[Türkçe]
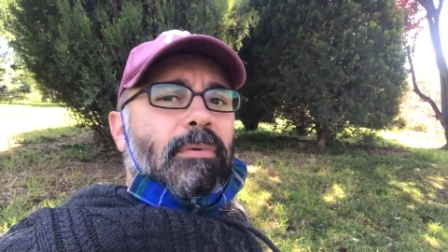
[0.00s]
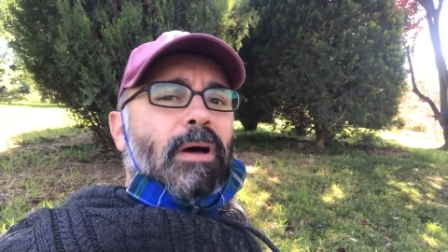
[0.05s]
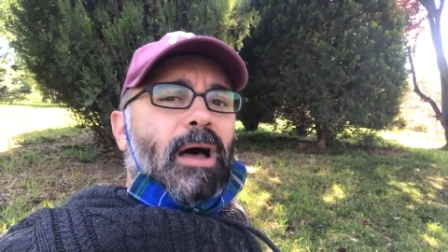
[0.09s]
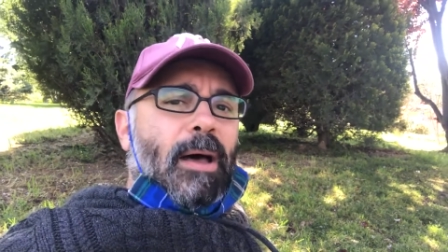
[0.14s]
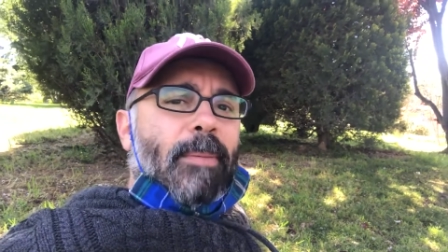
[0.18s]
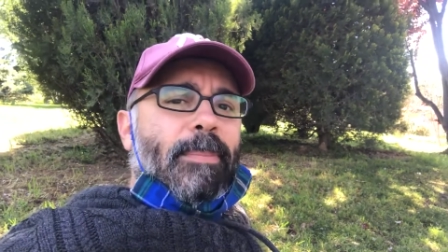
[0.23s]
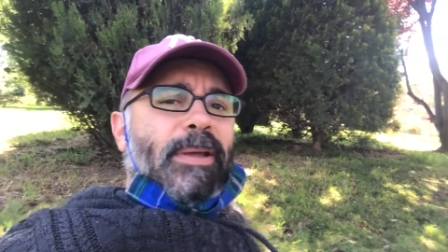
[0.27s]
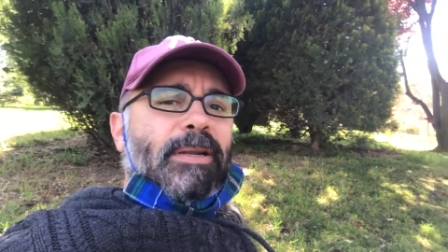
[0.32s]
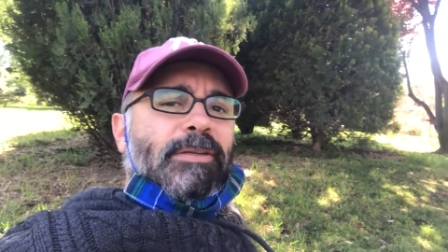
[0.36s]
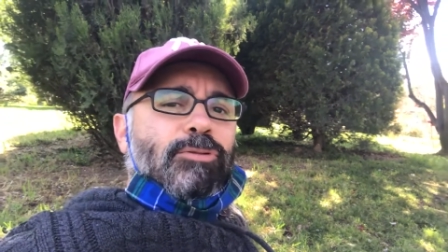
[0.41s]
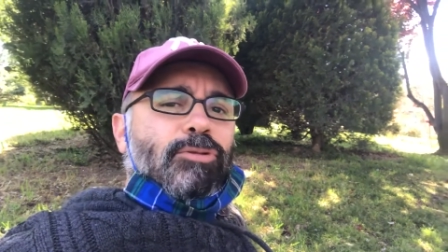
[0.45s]

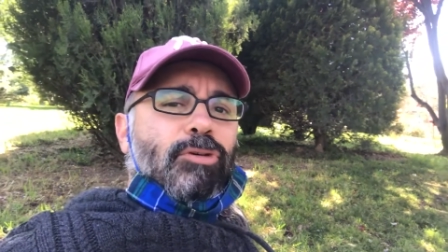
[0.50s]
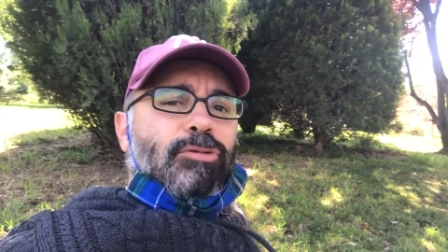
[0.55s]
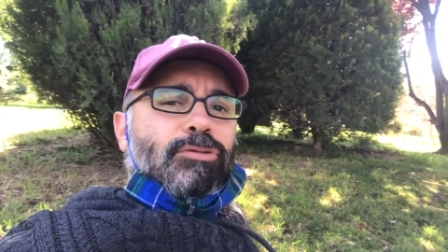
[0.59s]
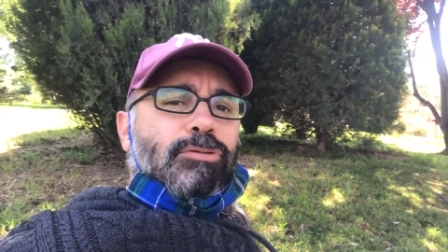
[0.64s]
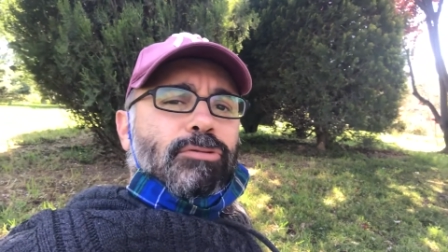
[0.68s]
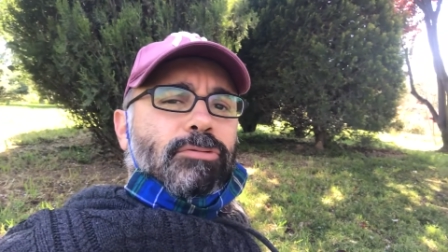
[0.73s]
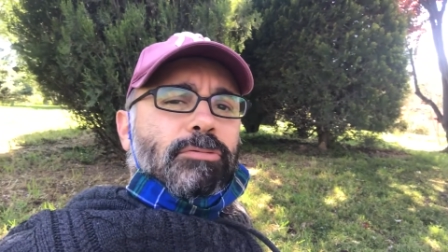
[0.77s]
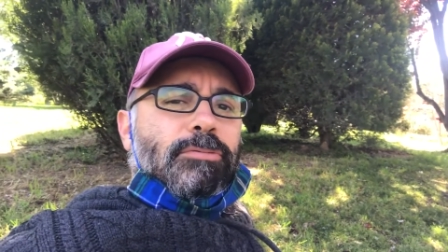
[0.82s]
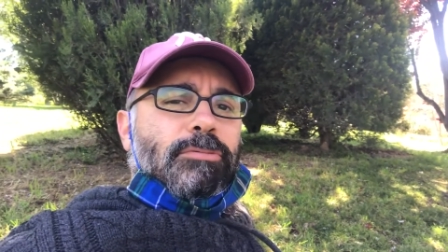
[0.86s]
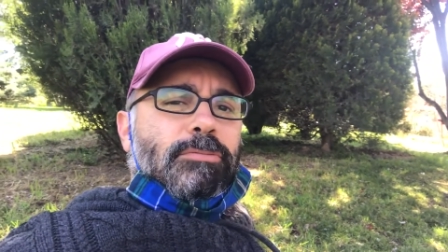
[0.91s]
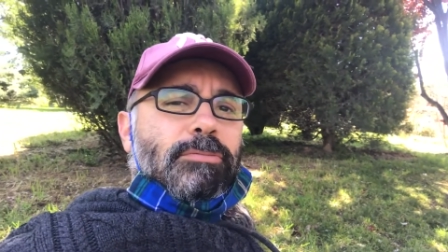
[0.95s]
Haberiniz
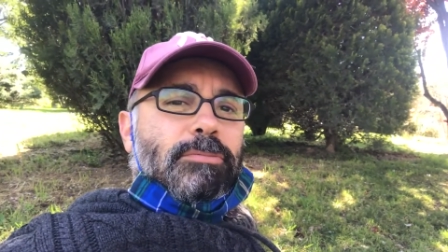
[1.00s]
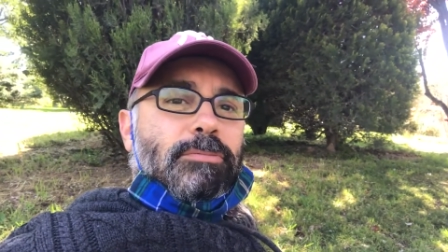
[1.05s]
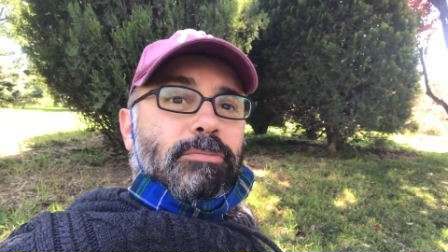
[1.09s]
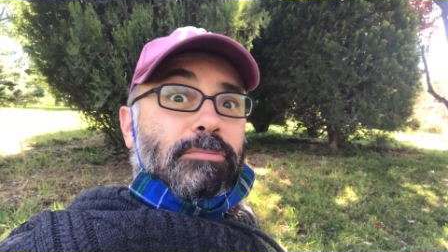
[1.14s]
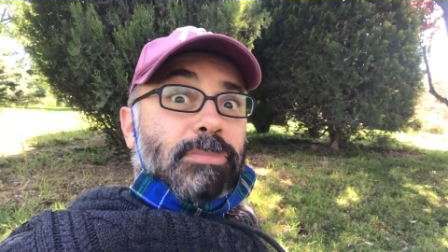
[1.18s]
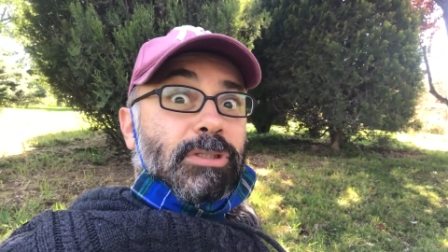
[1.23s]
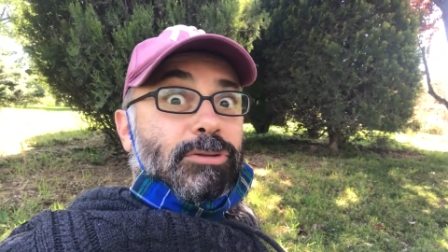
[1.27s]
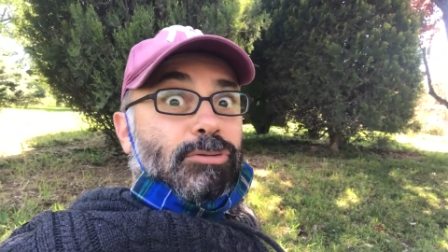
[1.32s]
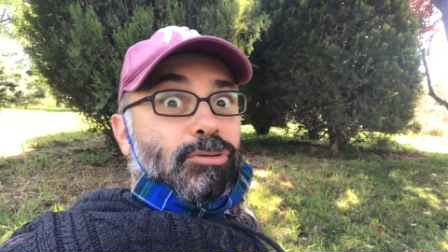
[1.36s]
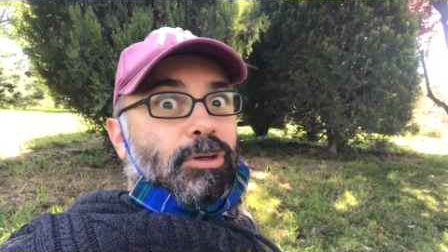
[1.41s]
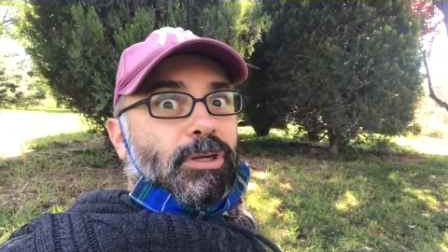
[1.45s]
olsun.
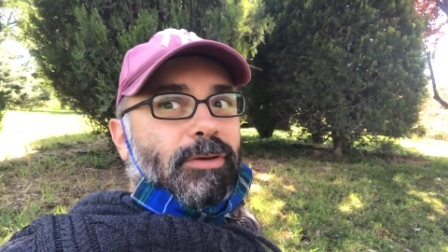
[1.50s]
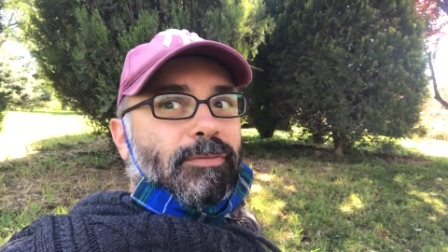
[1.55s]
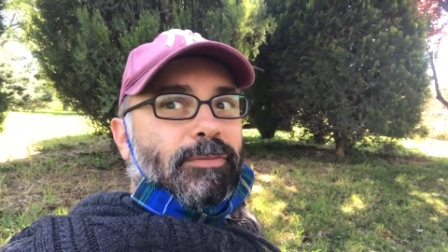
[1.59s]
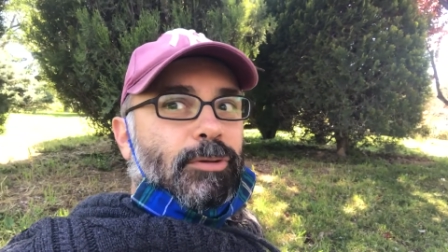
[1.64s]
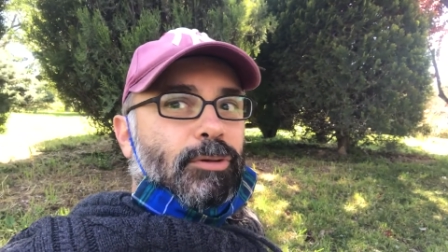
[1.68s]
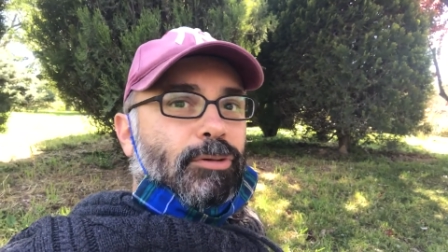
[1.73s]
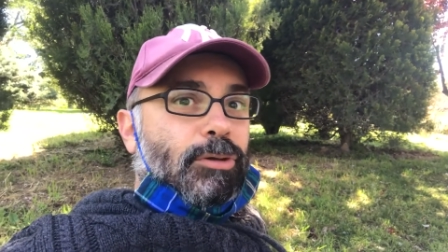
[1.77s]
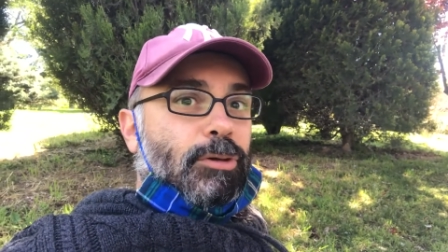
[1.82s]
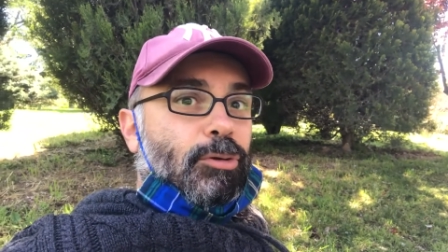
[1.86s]
Bir sonraki videoda